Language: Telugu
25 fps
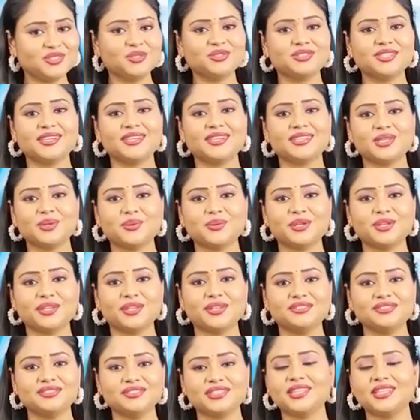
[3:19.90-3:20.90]
సో చూసారు
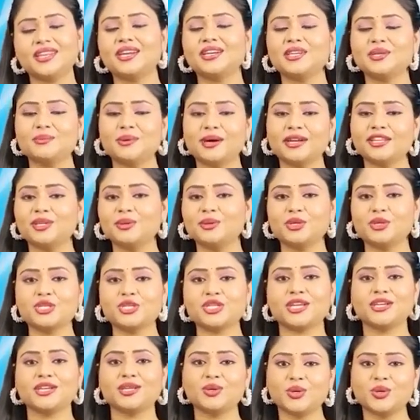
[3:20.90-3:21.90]
కదా వ్యూస్ ఇలాంటి
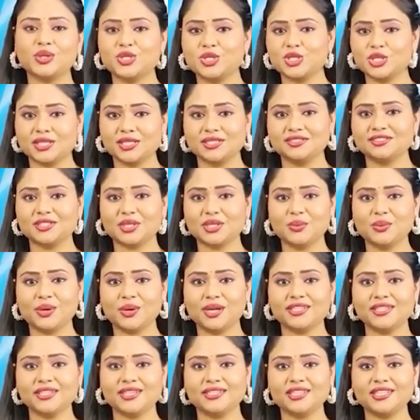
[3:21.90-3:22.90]
మరిన్ని విషయాల గురించి
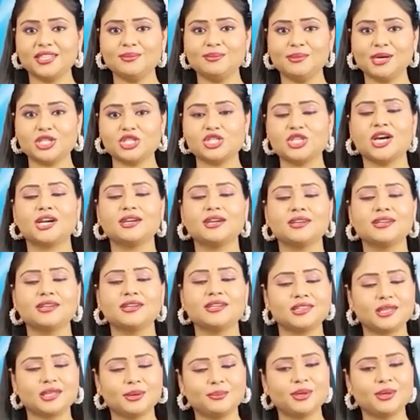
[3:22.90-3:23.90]
తెలుసుకోవాలి అంటే మా
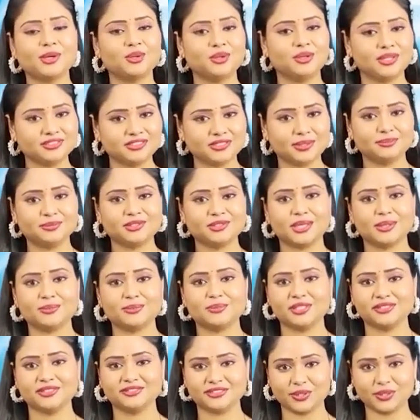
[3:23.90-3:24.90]
ఛానల్ని తప్పకుండా
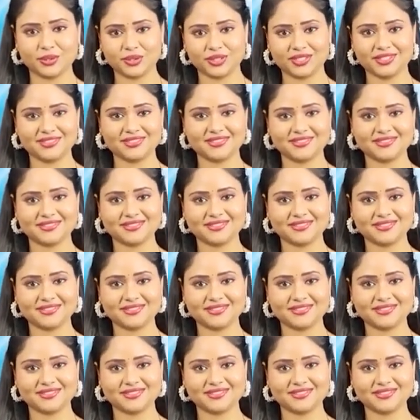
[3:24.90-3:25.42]
సబ్స్క్రైబ్ చేసుకోండి